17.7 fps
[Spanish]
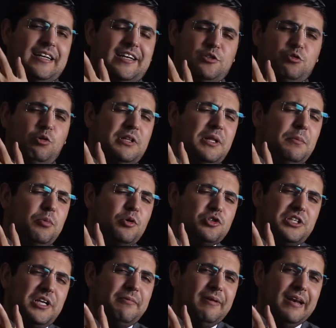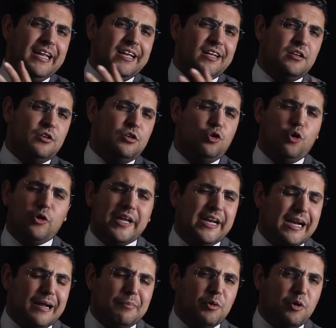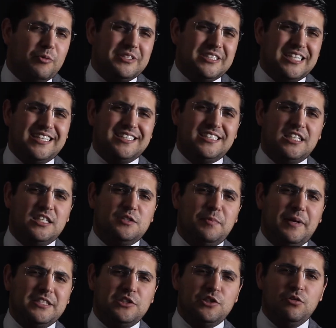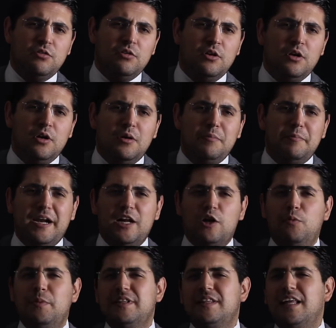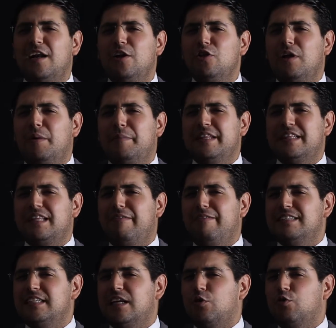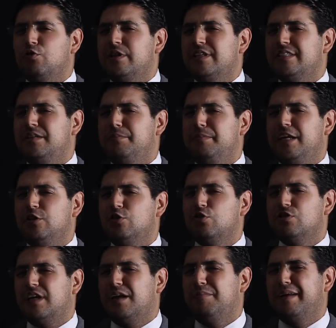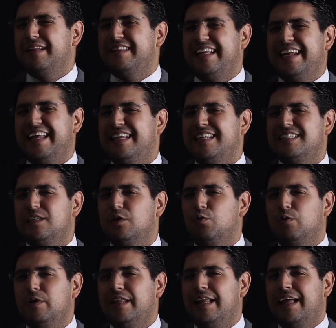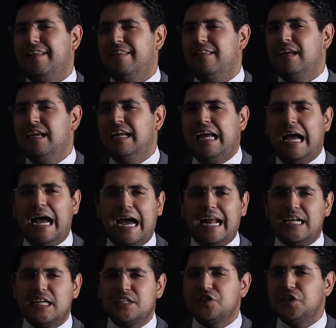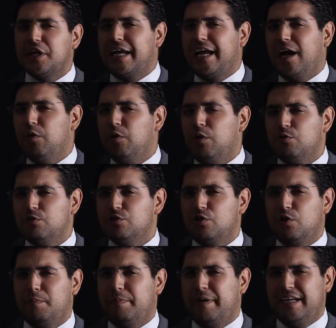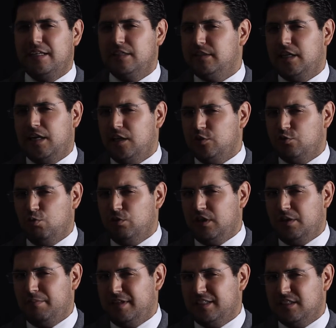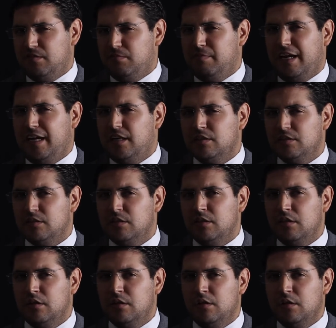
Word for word: Resulta imposible no querer aprovechar este espacio para comentar los lamentables acontecimientos que en materia de seguridad han achacado a nuestro país en las últimas semanas.